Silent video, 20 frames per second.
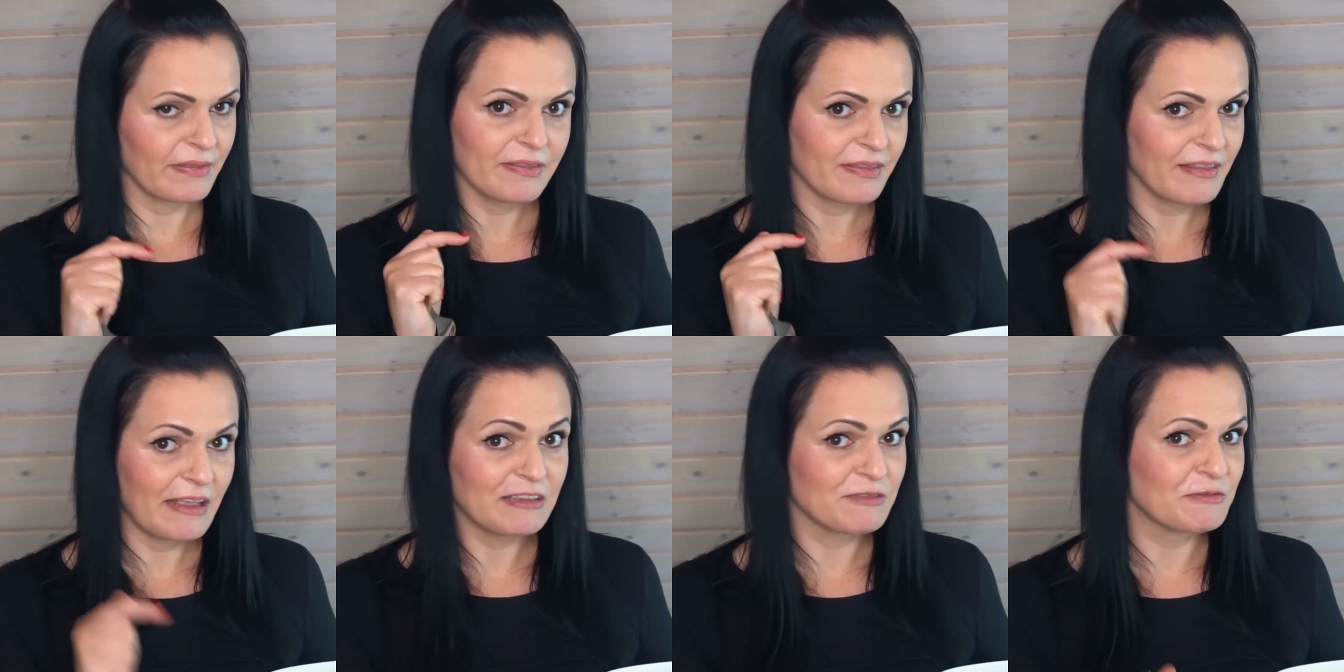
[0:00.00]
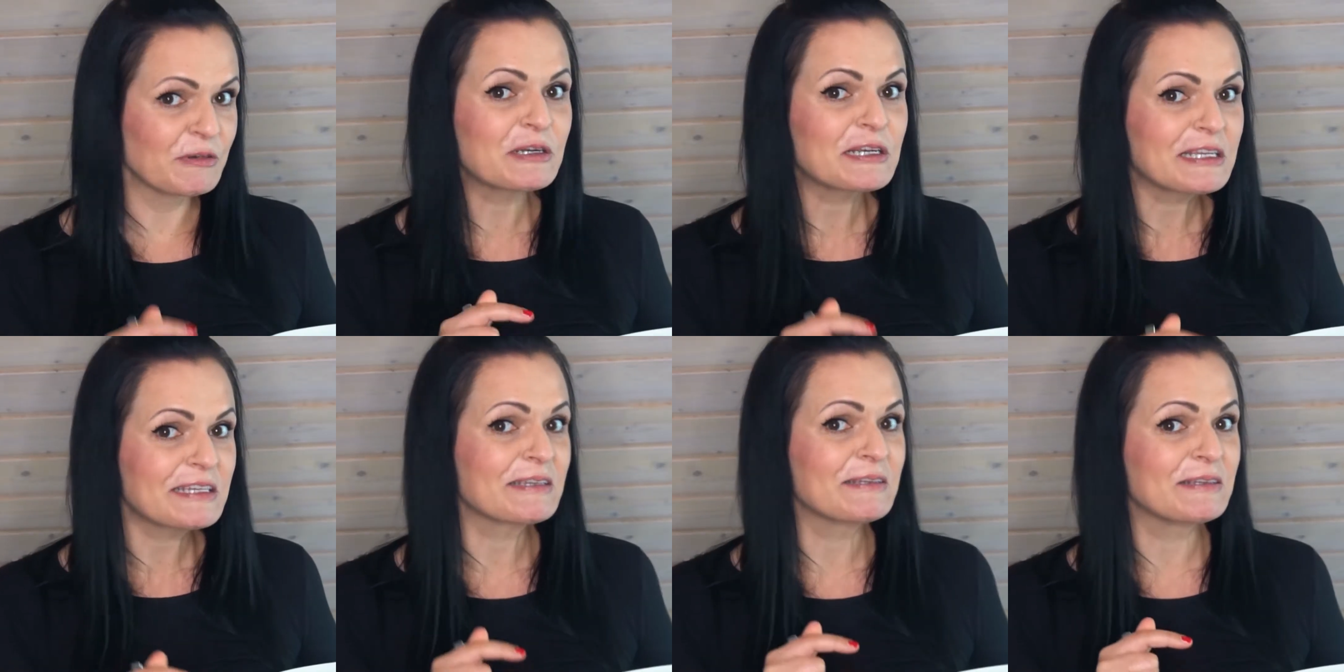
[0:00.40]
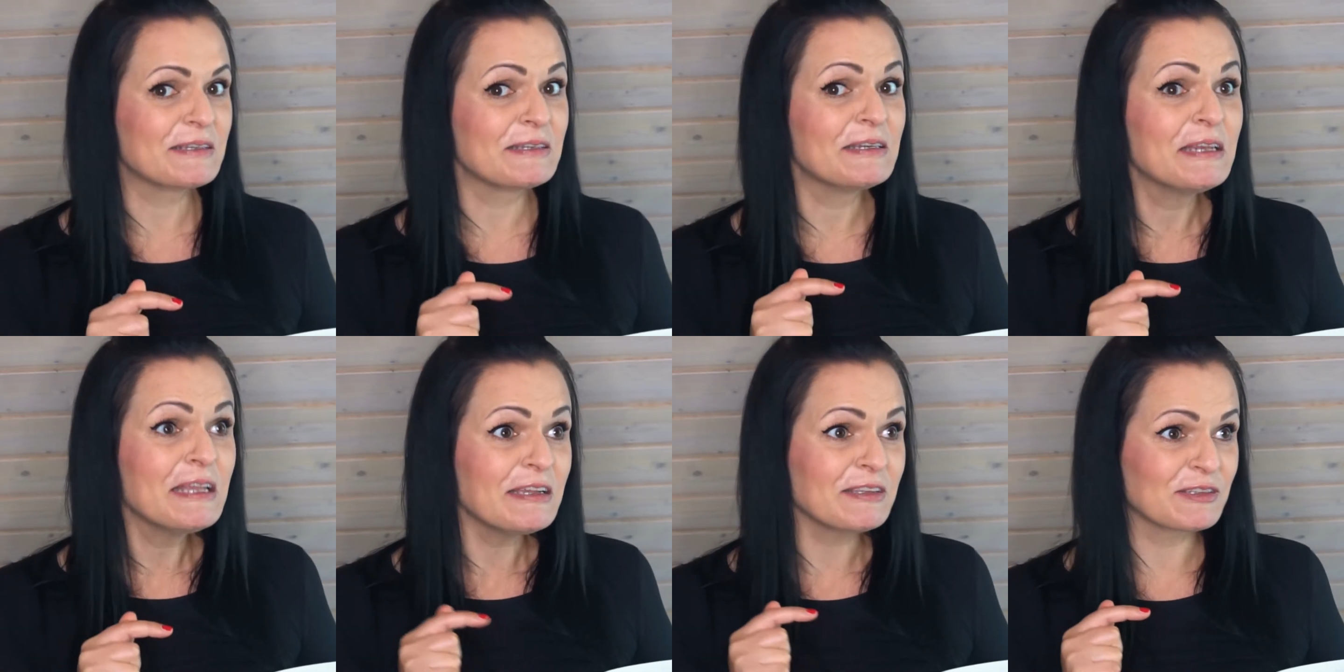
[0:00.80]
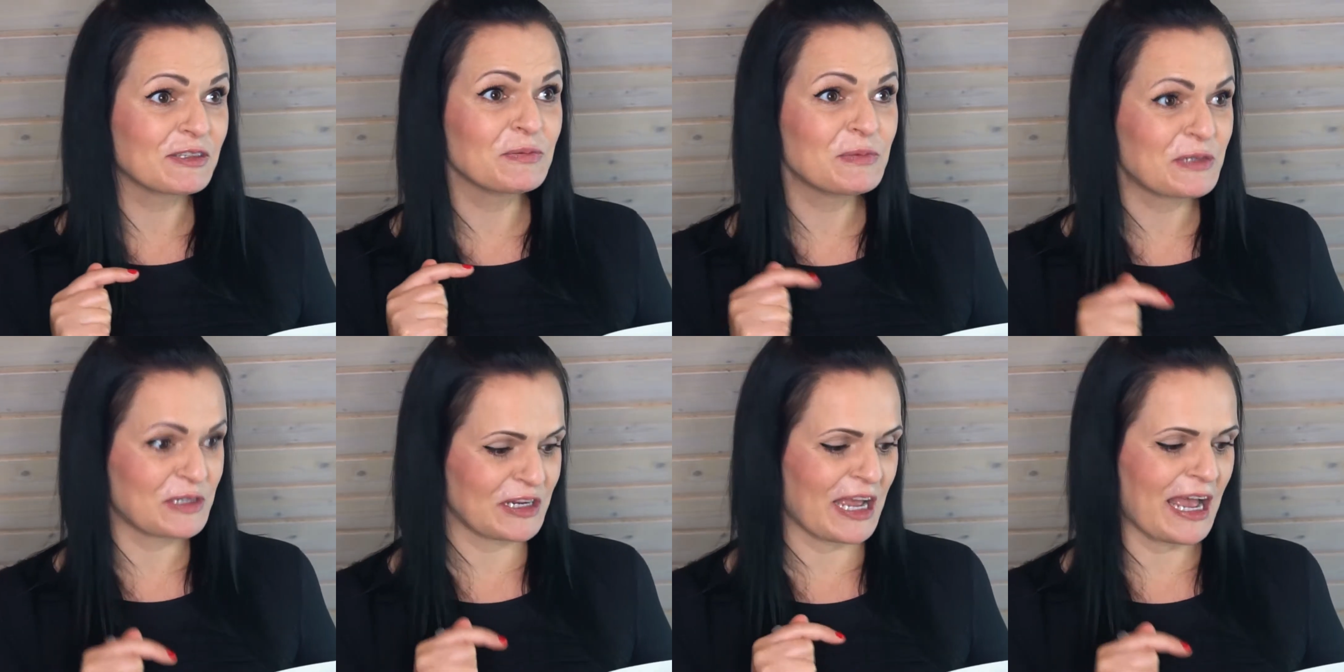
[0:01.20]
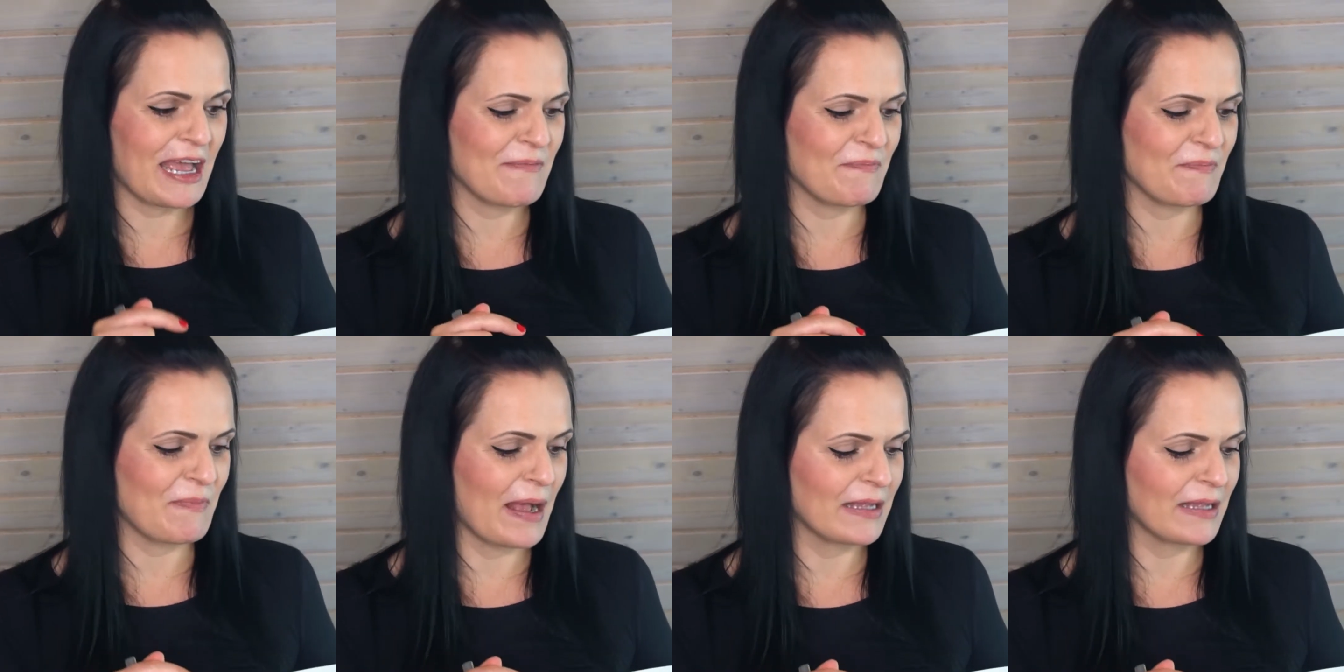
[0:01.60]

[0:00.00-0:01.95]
der ist wirklich nicht zu beschreiben.